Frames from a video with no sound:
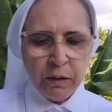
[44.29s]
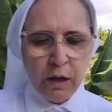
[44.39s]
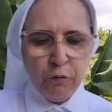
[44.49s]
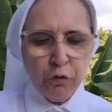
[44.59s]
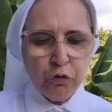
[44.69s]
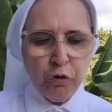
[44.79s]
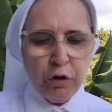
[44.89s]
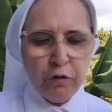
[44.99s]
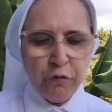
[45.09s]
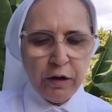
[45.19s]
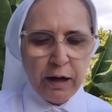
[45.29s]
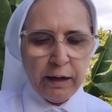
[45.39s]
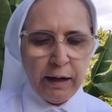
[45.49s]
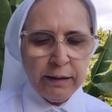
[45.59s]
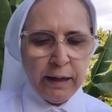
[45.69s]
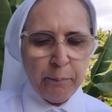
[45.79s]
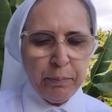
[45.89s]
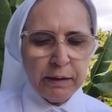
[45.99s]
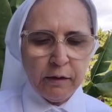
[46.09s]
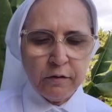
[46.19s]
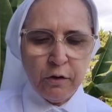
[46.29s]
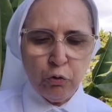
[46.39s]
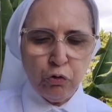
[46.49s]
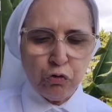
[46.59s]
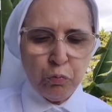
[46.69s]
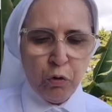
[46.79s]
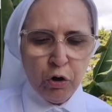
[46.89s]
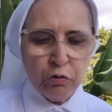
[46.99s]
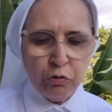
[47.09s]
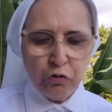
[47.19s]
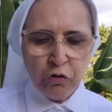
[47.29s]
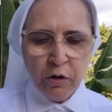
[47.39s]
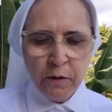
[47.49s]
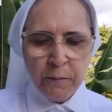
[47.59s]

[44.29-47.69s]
Quem vos glorificará na habitação dos mortos?